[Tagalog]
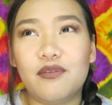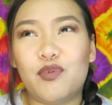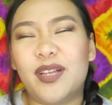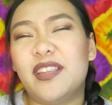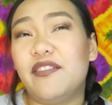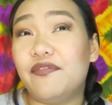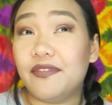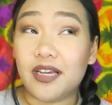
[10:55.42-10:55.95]

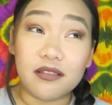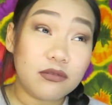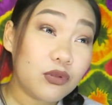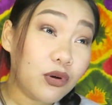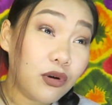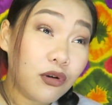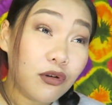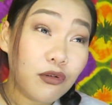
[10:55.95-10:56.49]
what if
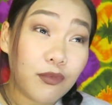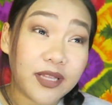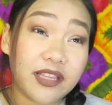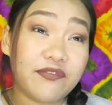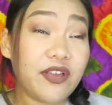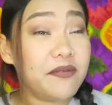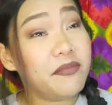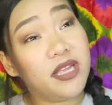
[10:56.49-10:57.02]
ganto, what
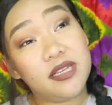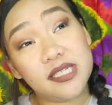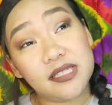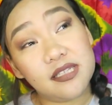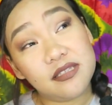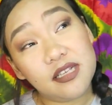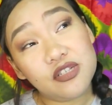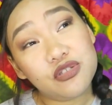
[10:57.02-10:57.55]
if I made this
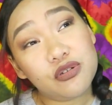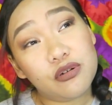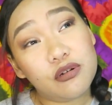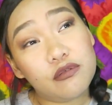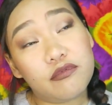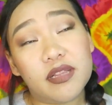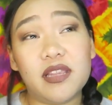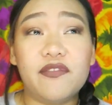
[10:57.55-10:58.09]

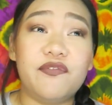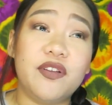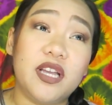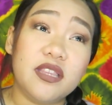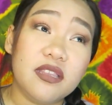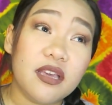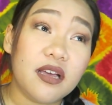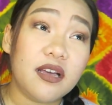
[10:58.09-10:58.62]
decision, what if
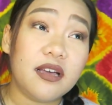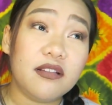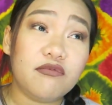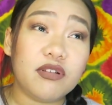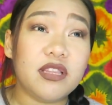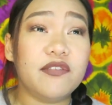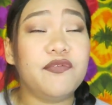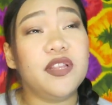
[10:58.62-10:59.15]
ganyan,
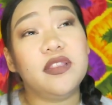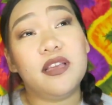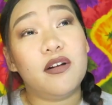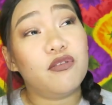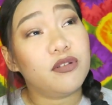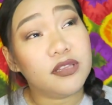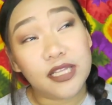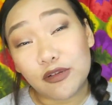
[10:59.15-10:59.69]
what if hindi,
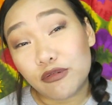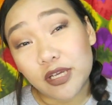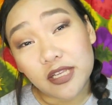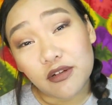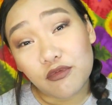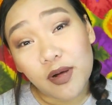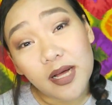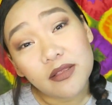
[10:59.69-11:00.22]
ako, hindi ko
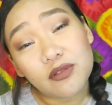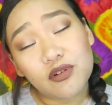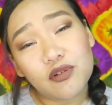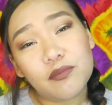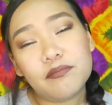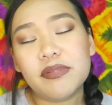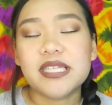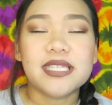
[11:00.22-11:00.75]
ginawa
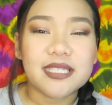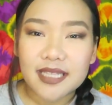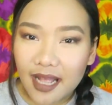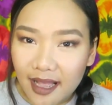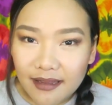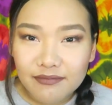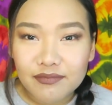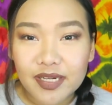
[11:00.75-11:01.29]
to.
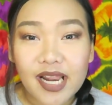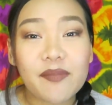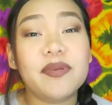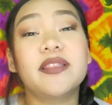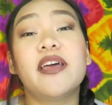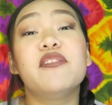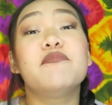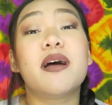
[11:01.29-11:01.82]
Basta, marami
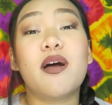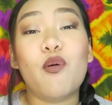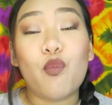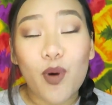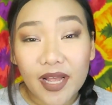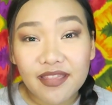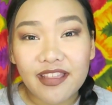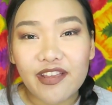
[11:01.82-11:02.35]
tayong mga
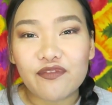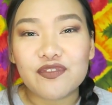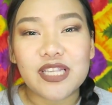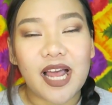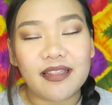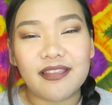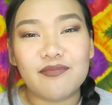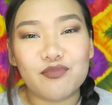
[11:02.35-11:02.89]
what if
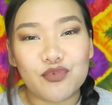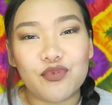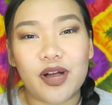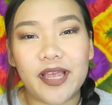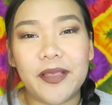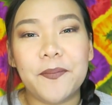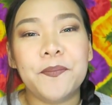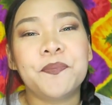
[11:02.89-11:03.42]
sa ating
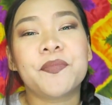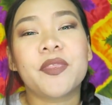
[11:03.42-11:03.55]
buhay.